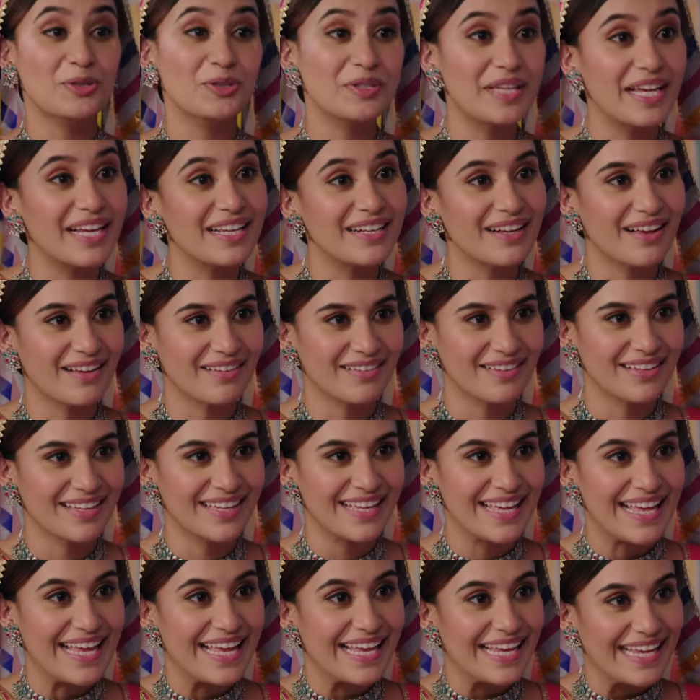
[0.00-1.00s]
तो देखना
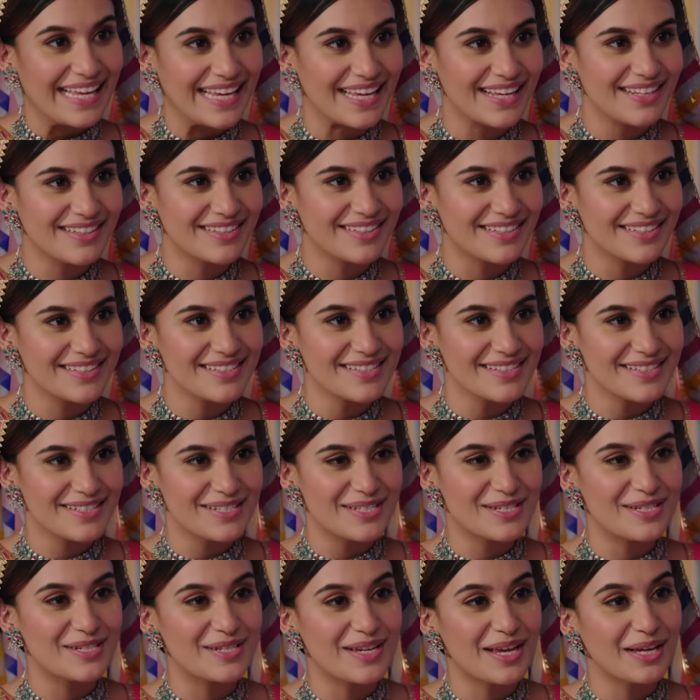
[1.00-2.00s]
एक दिन
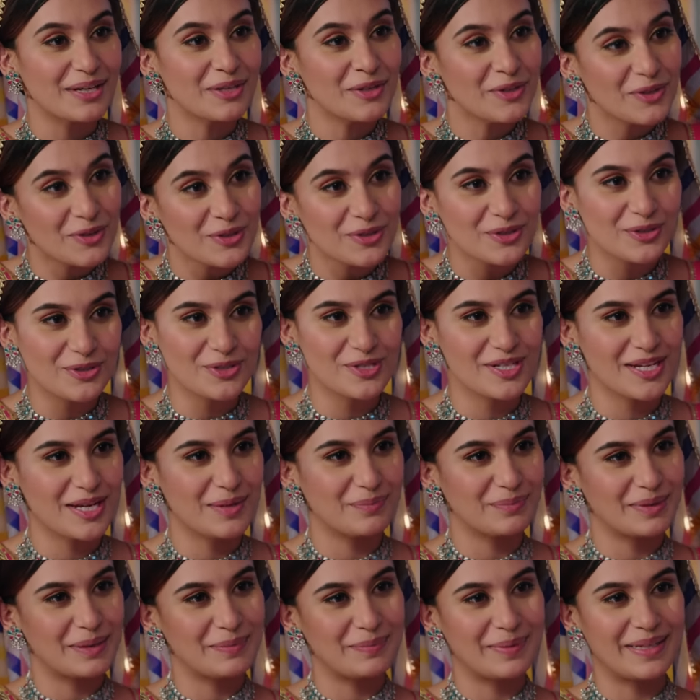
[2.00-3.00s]
जय खुद तुझे
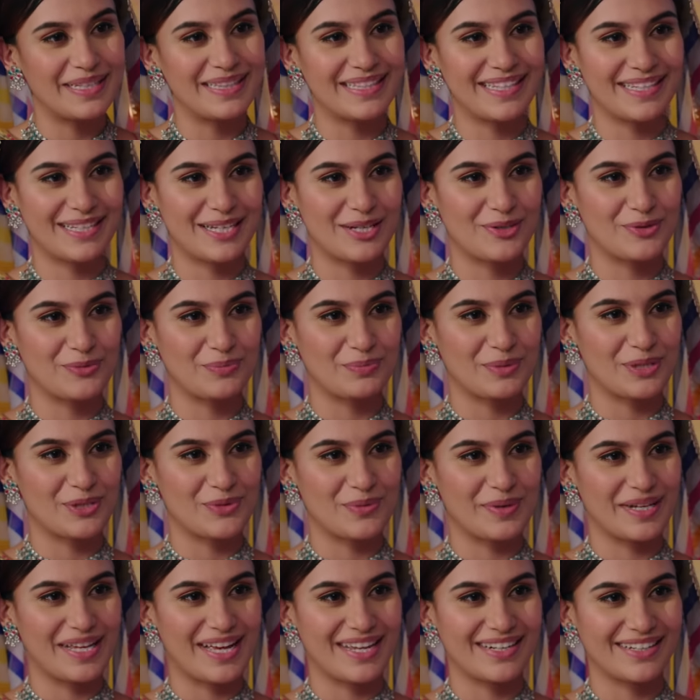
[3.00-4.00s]
अपनी बीनने के रूप में
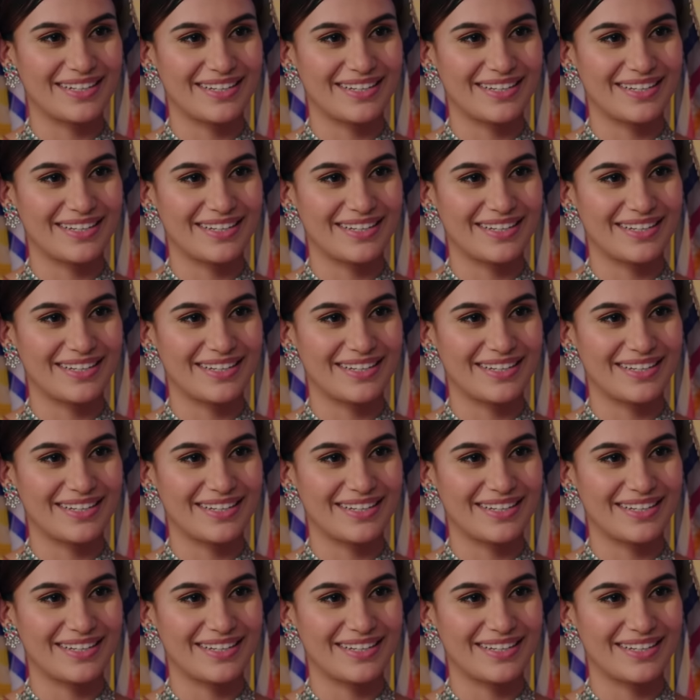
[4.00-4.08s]
स्वीकार